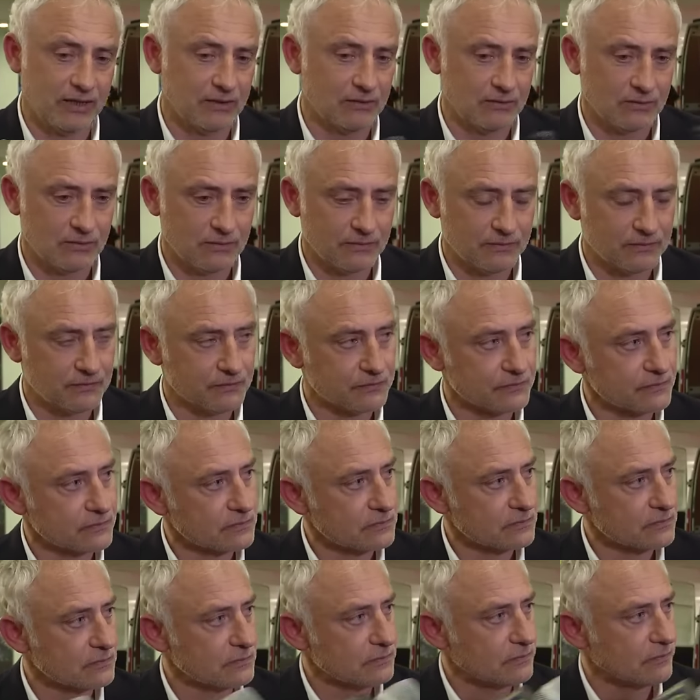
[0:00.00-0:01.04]
Non farai ancora le
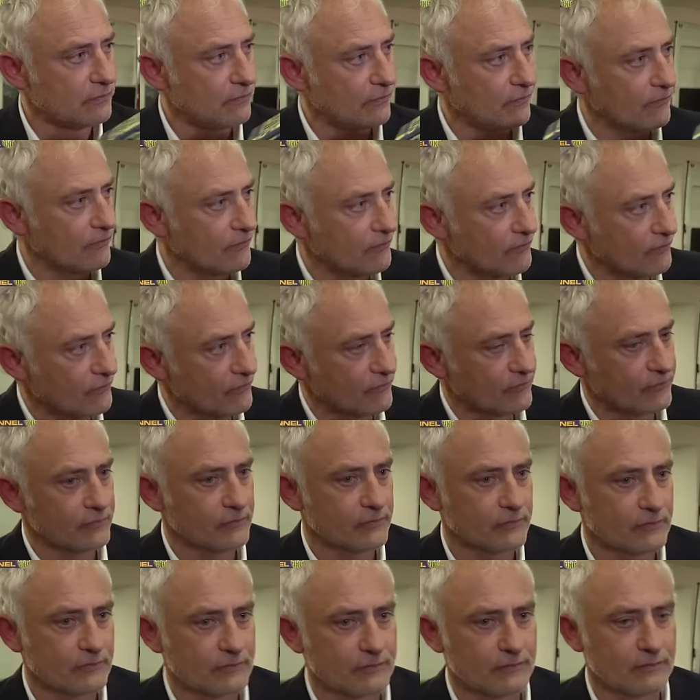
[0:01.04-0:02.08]
ferie con Mazzolini?
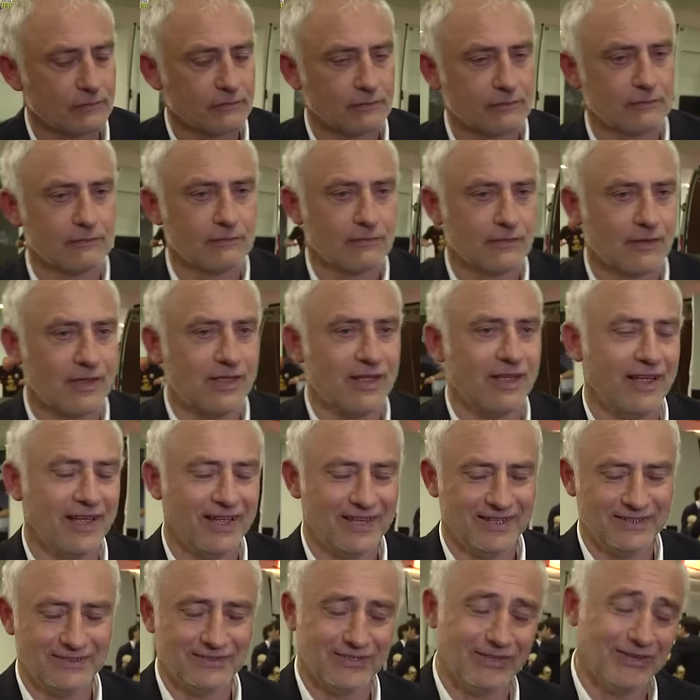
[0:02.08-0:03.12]

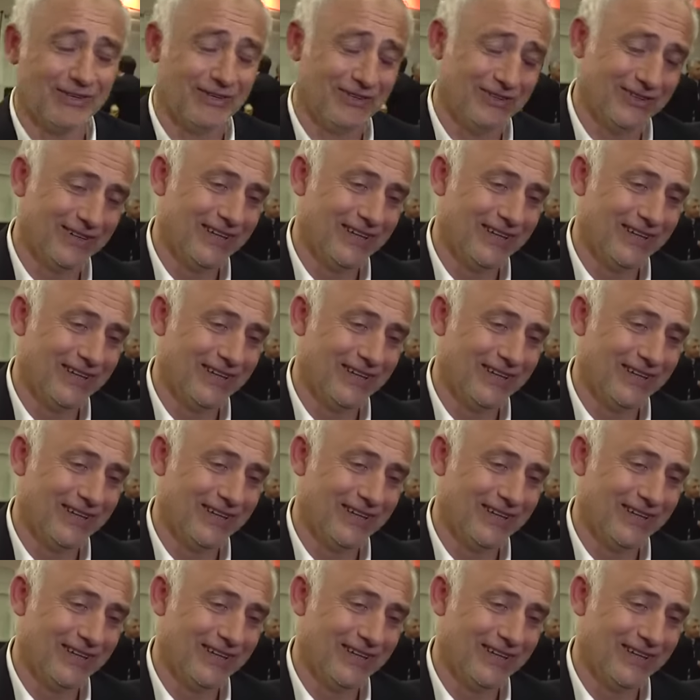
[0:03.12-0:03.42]
no,